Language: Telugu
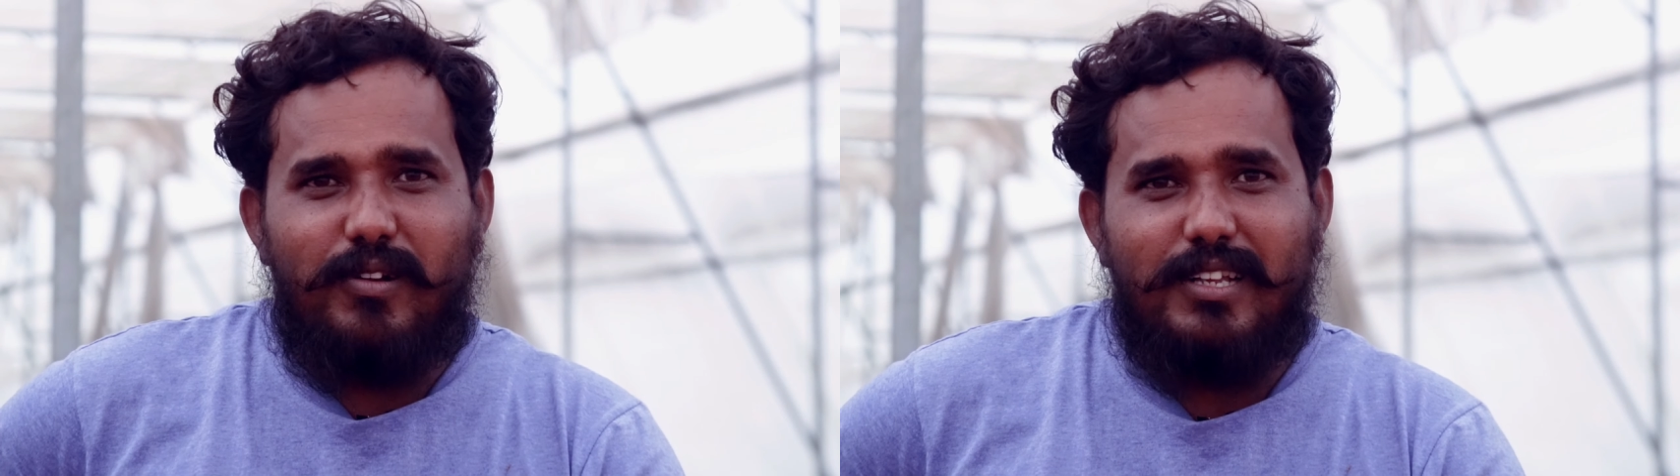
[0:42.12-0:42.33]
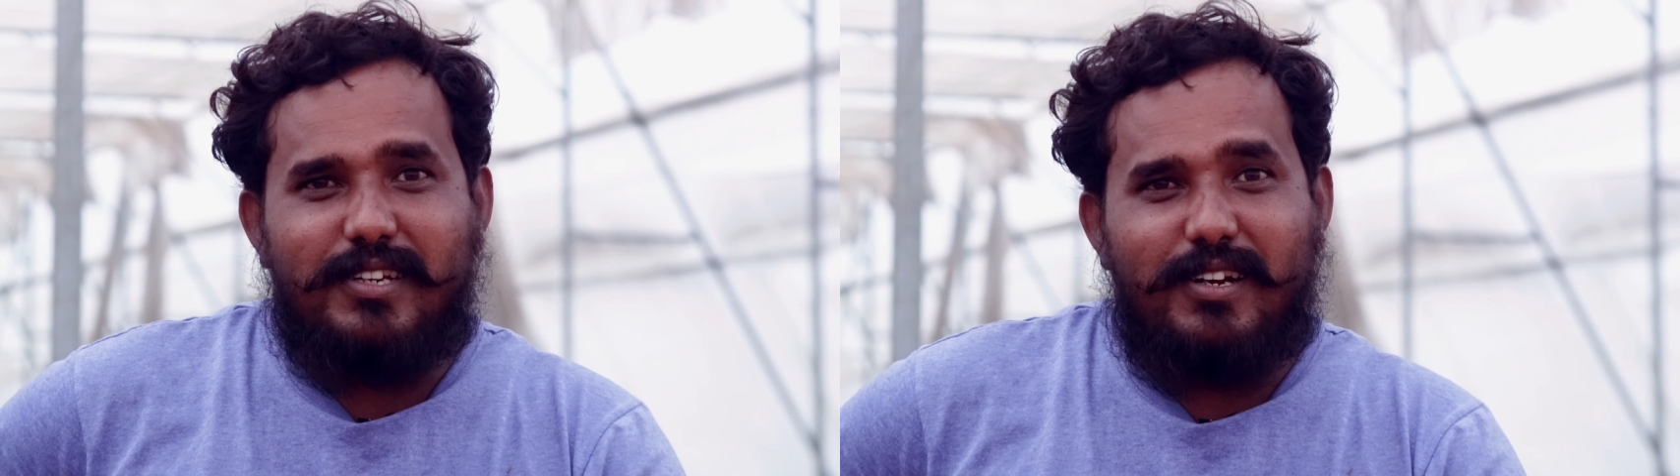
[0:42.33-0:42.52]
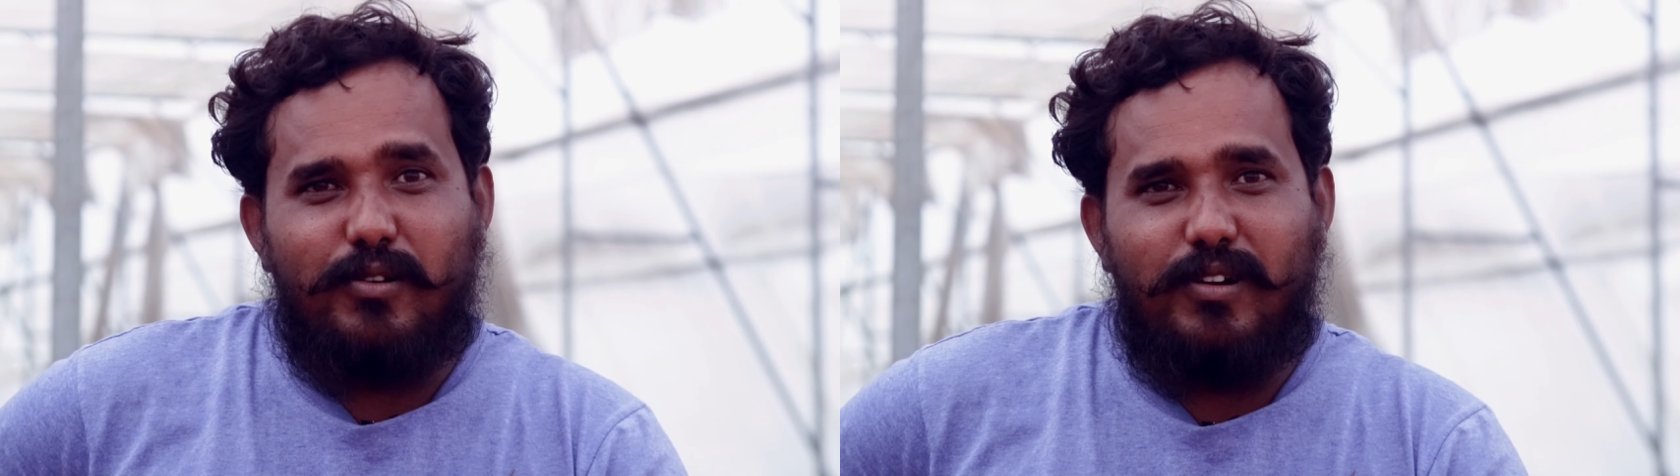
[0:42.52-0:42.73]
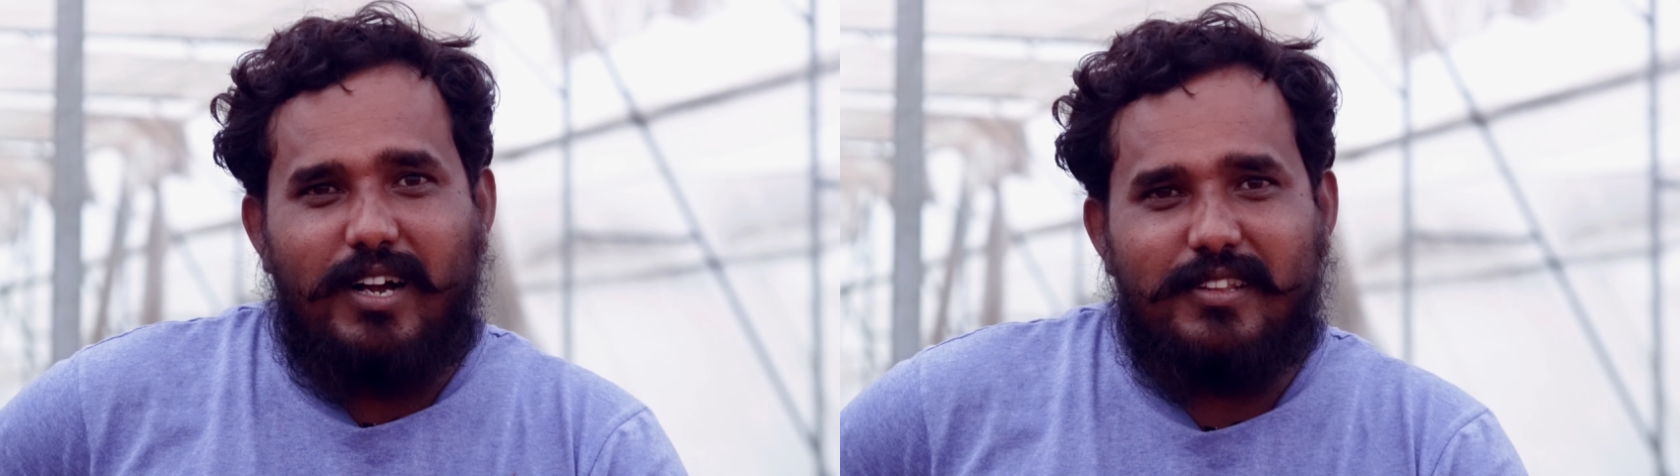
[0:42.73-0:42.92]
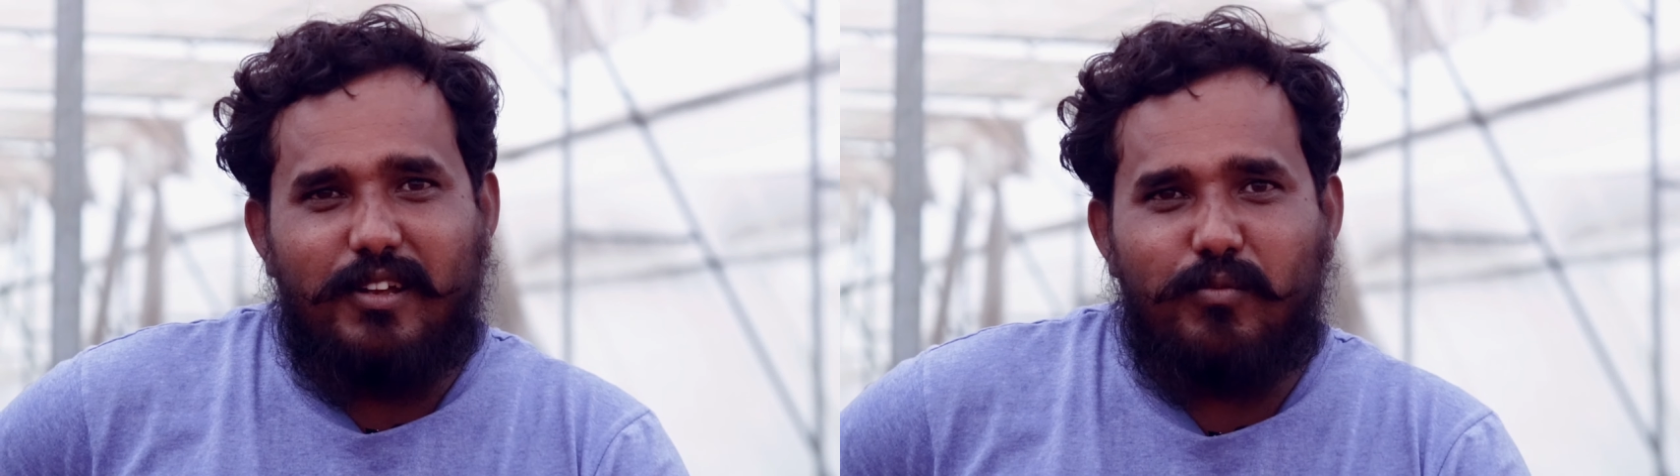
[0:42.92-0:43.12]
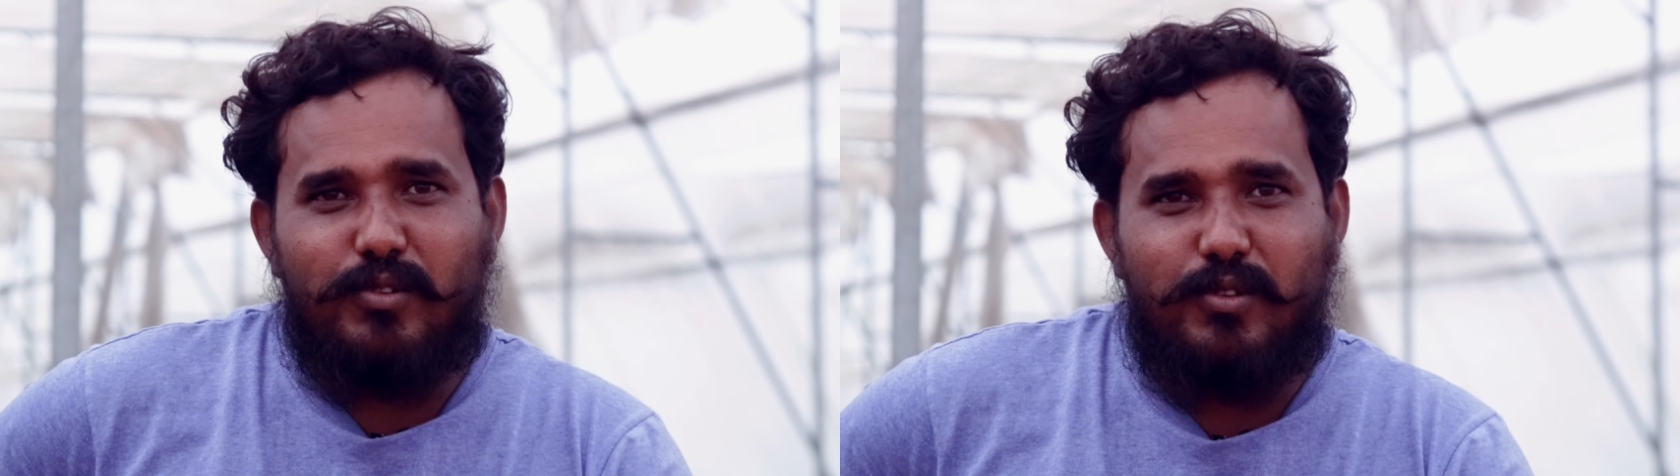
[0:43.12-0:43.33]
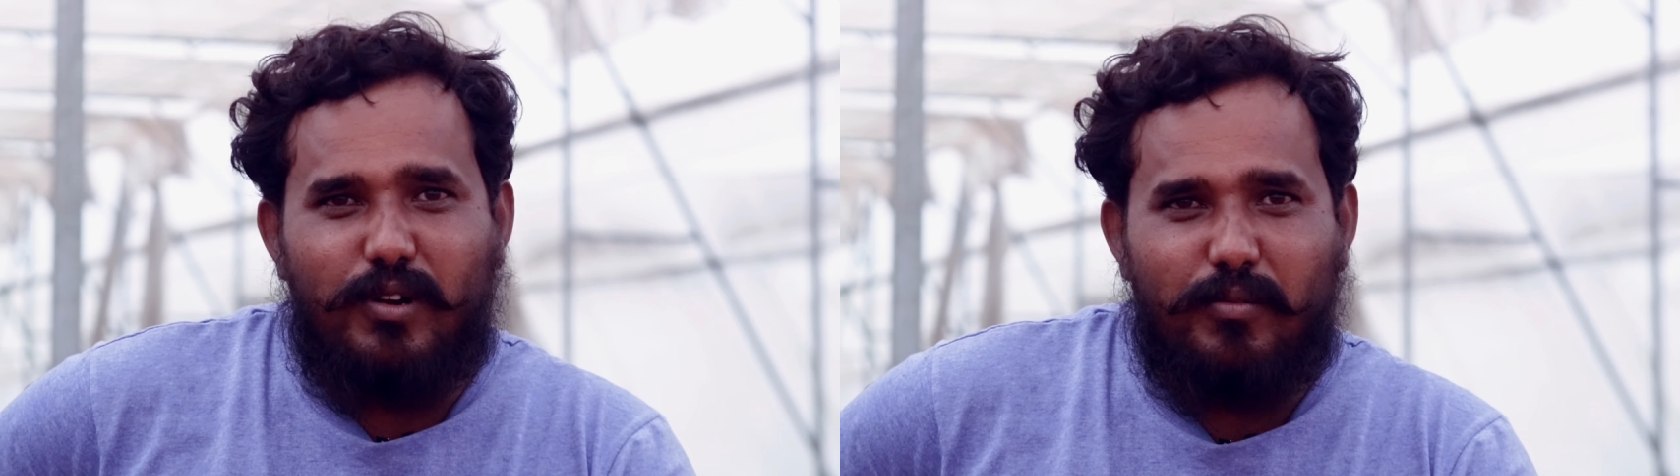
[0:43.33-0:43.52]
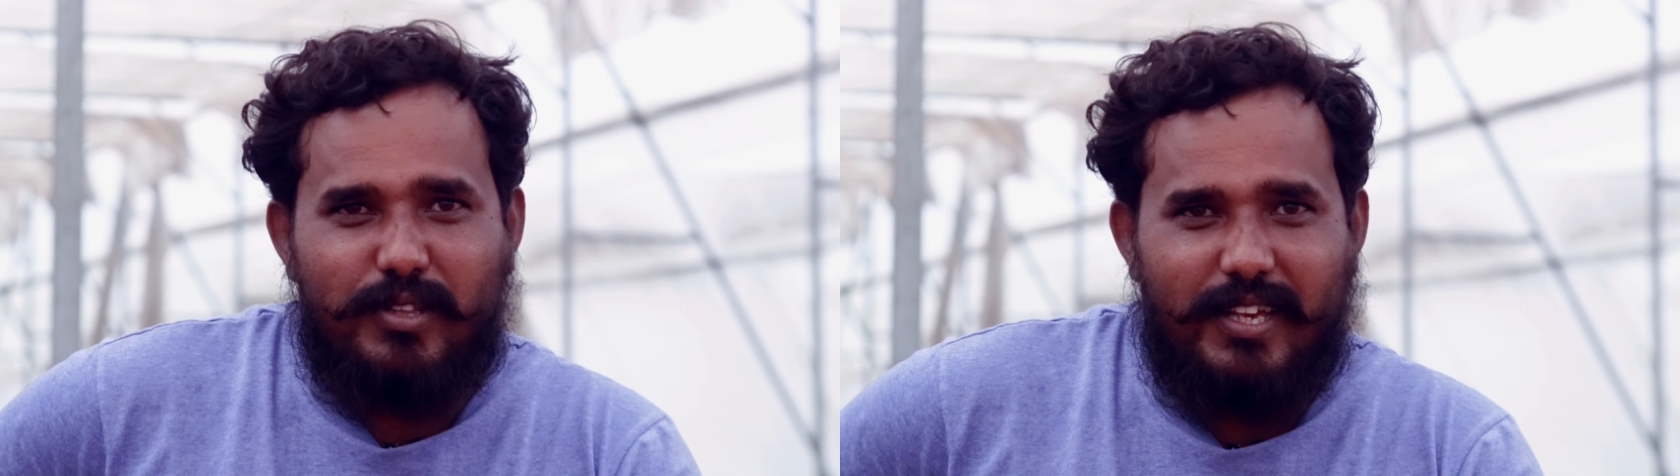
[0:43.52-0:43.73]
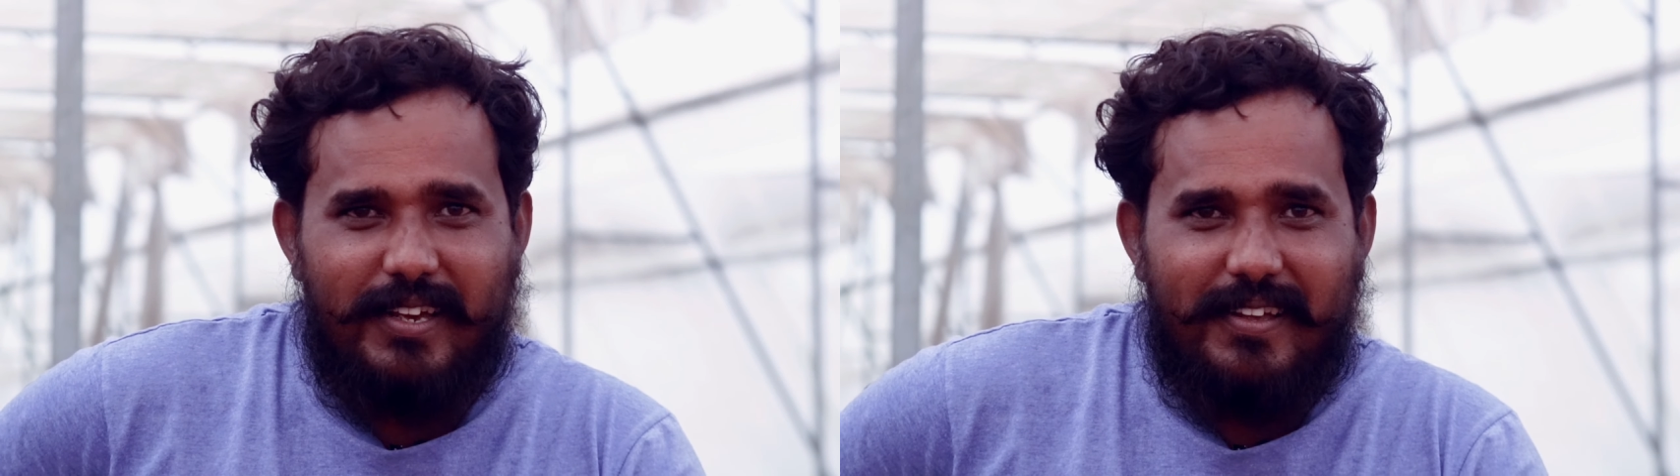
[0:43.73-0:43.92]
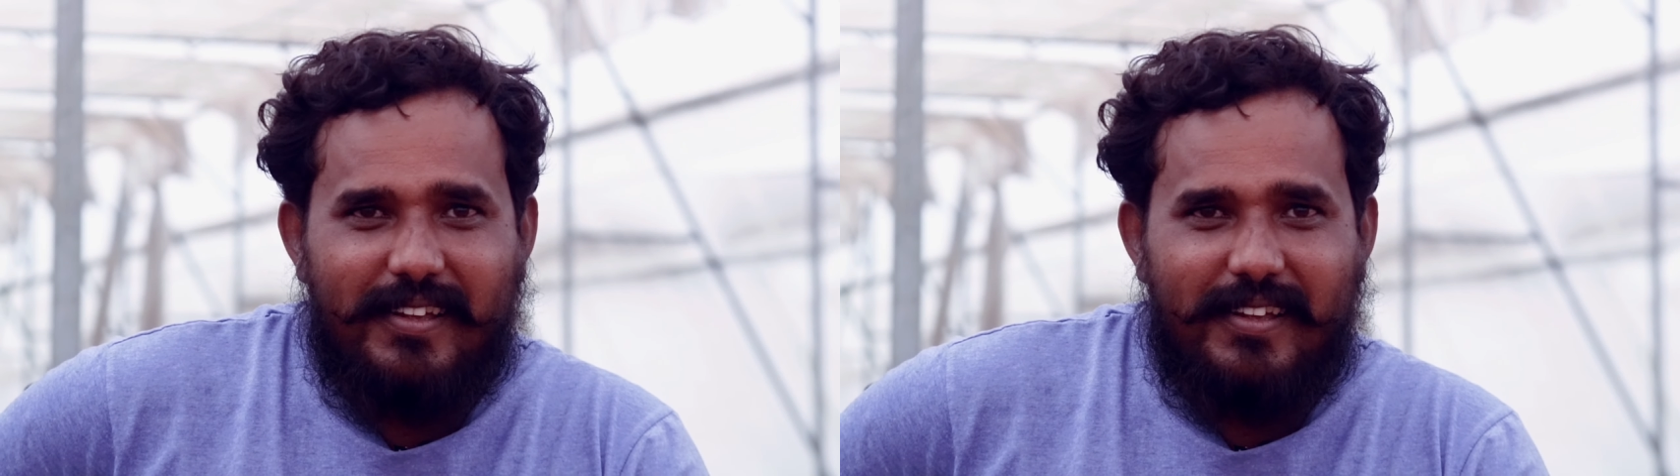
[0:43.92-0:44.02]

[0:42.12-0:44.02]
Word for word: కలిసికట్టుగా అందరూ ముందుకు పోతే